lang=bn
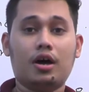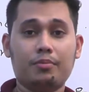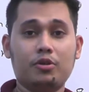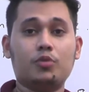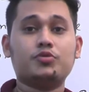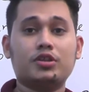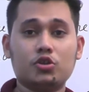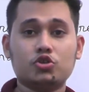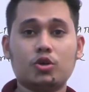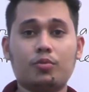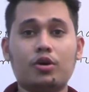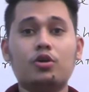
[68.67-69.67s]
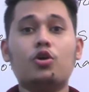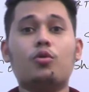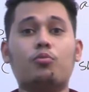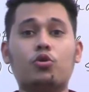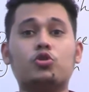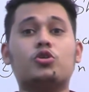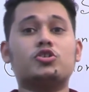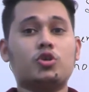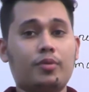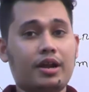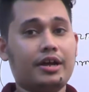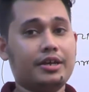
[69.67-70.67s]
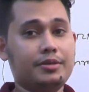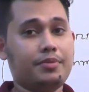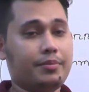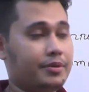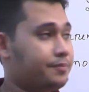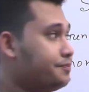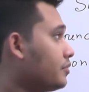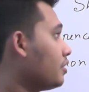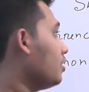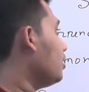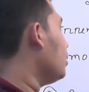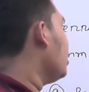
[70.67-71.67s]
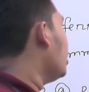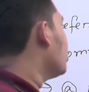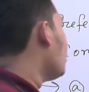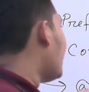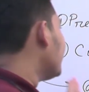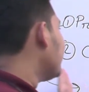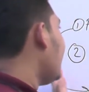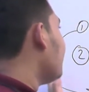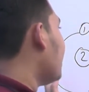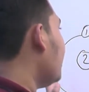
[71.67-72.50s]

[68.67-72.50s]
বিলোপ সাধনের সময় মূলধনটা সবার আগেই পাবে তো আজকে আমরা